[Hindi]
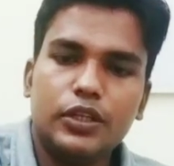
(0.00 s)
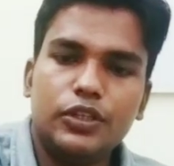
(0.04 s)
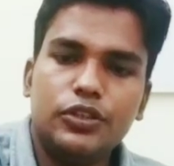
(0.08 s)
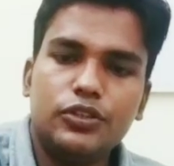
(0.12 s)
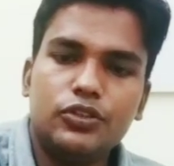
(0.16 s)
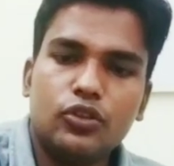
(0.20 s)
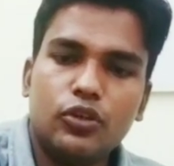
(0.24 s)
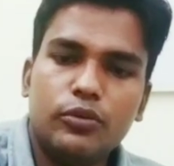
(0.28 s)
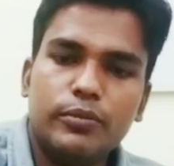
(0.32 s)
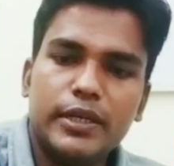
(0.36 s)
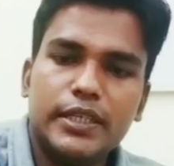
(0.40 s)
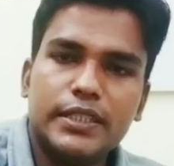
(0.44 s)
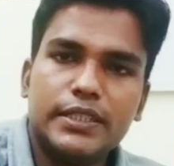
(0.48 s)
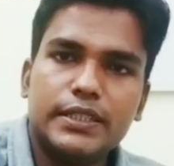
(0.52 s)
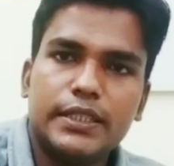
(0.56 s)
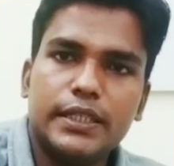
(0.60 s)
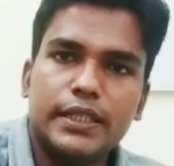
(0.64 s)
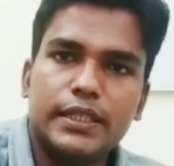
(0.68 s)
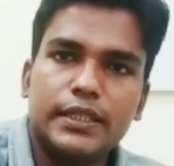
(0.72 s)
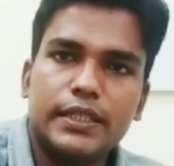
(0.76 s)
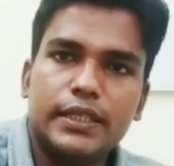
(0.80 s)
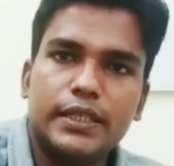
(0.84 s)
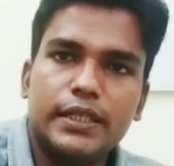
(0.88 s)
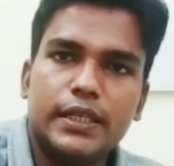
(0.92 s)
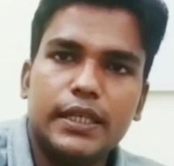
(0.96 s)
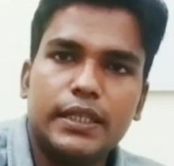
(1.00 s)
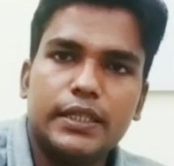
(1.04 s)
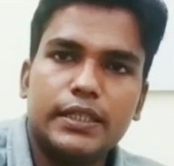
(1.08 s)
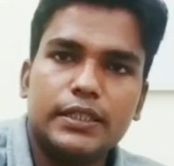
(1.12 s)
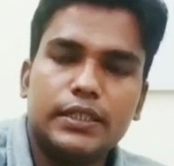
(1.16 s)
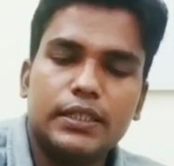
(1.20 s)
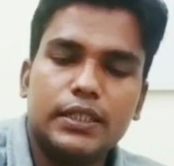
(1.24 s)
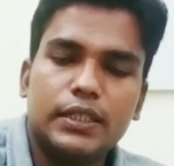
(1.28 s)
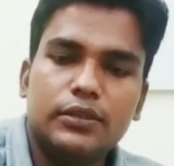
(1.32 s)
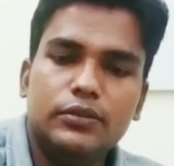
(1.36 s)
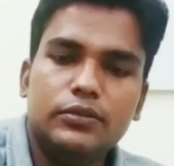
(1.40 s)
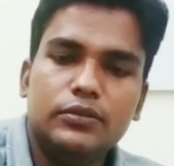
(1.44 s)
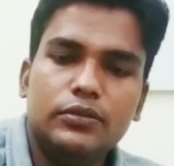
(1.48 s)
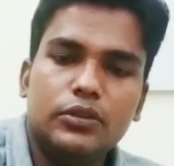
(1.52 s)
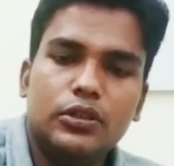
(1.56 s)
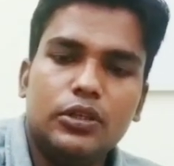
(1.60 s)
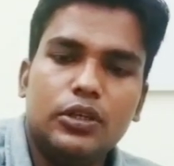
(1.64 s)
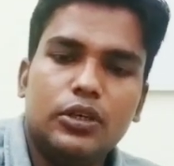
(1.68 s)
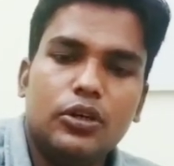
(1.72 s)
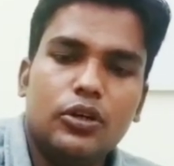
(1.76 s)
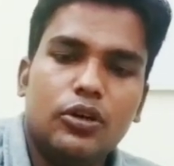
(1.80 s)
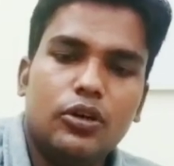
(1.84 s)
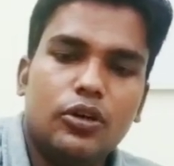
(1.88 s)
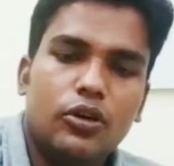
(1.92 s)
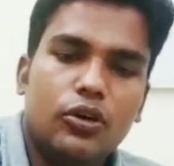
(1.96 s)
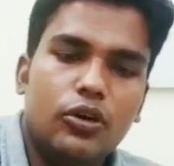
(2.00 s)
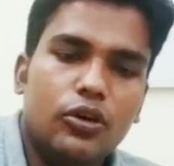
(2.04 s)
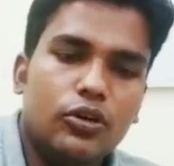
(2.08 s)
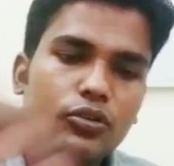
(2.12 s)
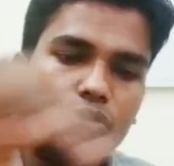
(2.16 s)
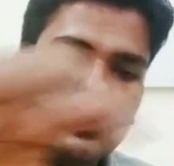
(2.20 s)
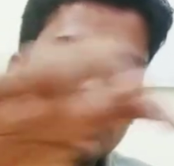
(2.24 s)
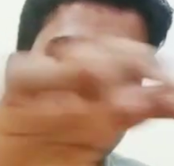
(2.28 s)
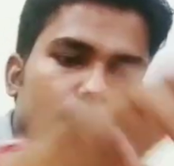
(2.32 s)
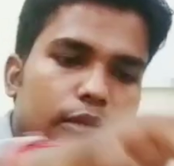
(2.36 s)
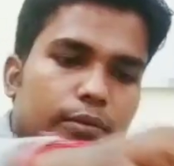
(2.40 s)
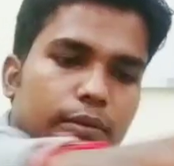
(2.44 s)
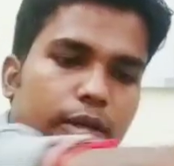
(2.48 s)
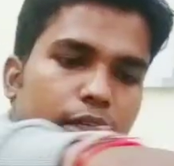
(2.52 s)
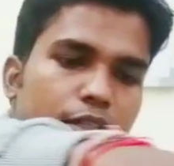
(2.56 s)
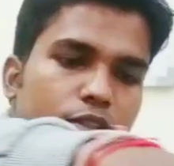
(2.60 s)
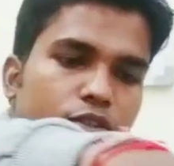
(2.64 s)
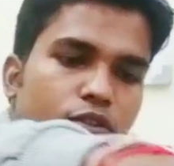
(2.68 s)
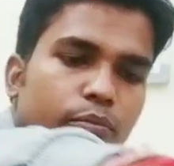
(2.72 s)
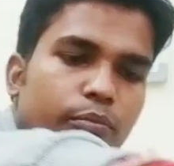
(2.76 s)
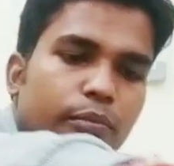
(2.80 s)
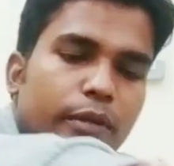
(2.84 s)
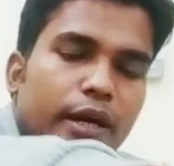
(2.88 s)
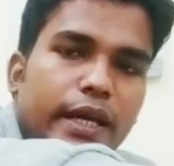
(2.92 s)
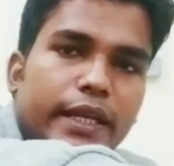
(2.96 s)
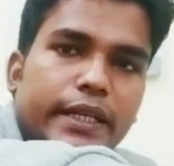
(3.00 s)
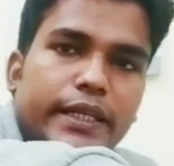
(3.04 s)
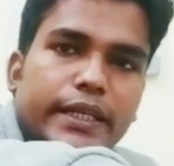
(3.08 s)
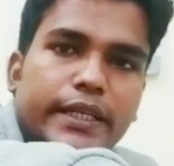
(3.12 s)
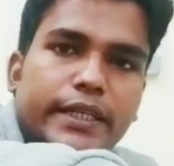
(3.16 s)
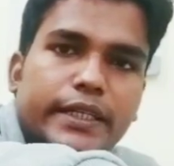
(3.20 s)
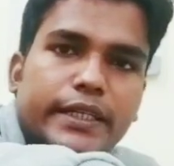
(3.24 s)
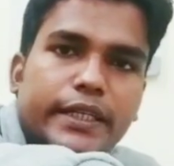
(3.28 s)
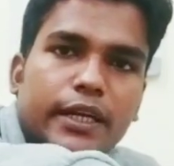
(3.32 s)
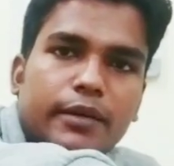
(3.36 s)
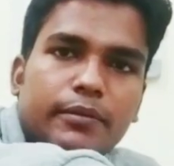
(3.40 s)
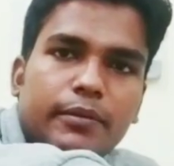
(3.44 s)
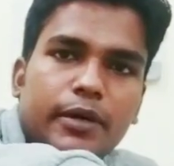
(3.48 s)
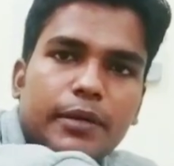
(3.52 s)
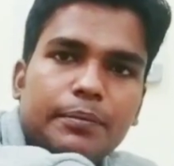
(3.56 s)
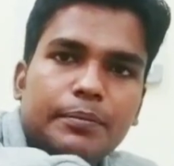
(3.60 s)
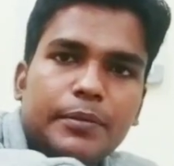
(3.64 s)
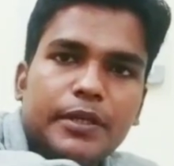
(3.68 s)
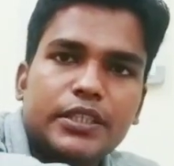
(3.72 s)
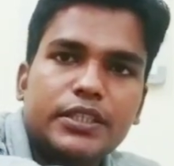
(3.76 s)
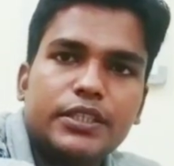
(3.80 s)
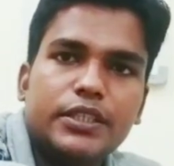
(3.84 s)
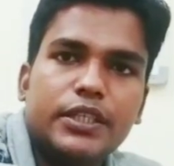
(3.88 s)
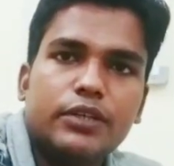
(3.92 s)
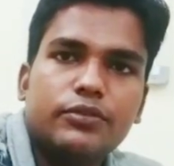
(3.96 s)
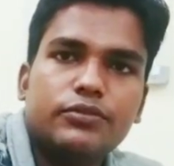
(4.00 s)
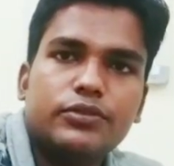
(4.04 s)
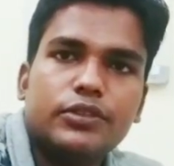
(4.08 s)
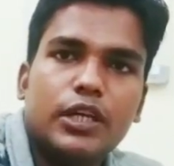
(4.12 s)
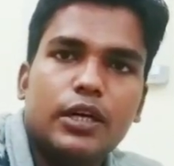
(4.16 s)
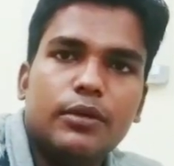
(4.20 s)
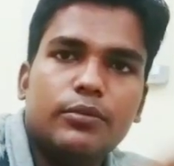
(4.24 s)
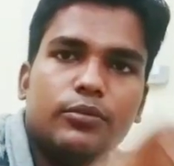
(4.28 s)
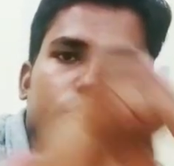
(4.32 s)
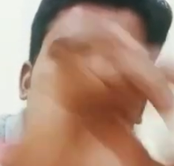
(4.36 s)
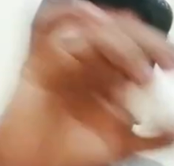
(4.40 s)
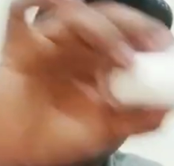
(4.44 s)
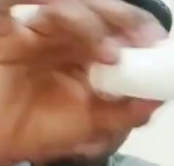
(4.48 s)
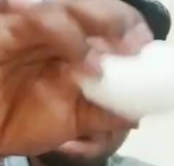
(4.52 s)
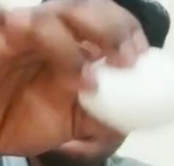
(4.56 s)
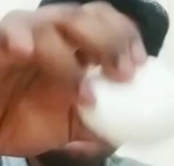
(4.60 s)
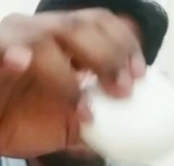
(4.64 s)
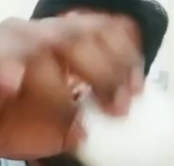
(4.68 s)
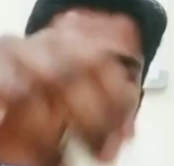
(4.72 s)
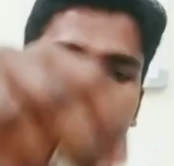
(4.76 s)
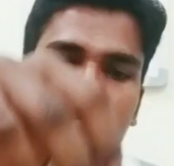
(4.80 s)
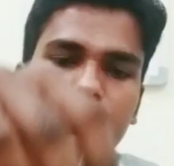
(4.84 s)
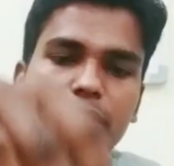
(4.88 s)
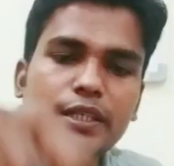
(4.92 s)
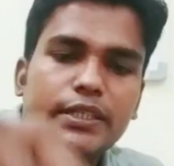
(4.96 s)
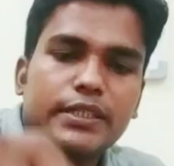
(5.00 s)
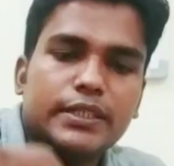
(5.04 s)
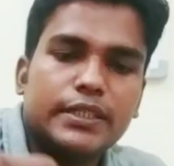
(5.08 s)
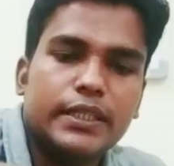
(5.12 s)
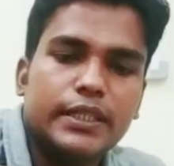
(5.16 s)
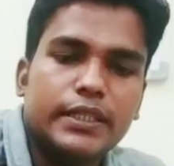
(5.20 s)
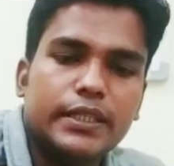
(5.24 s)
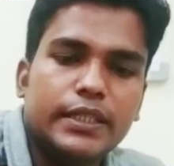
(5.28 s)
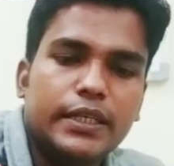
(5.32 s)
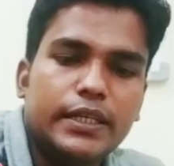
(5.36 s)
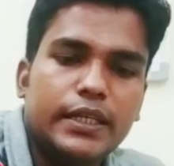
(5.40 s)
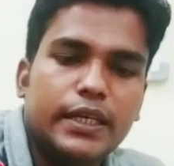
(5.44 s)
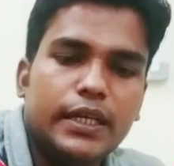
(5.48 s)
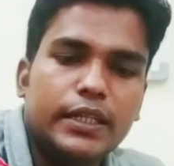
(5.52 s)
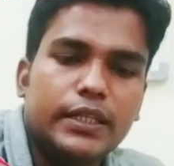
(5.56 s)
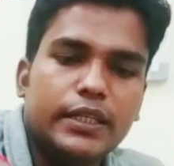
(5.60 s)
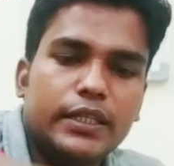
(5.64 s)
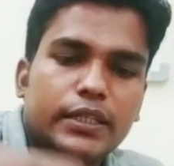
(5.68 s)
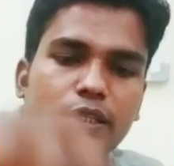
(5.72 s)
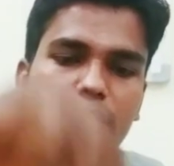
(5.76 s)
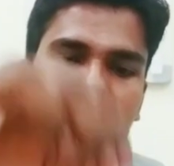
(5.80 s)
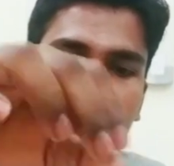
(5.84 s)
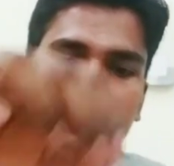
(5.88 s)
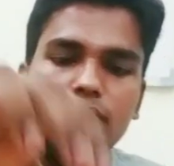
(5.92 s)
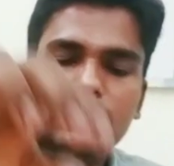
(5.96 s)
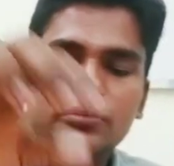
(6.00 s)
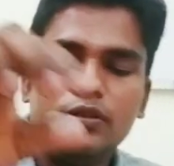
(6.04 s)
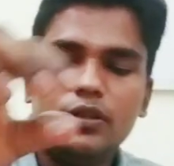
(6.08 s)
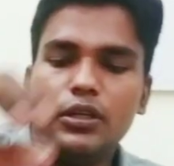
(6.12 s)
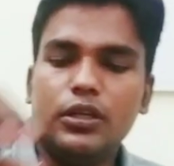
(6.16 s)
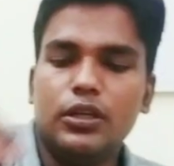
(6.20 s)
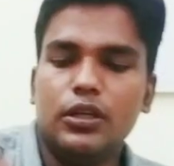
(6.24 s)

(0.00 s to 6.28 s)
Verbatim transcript: इसको मैं इसके अंदर डाल देता हूँ और उसके बाद जो मार्केट के हमारे पास डब साबुन है इसको मैं इसके अंदर डाल देता हूँ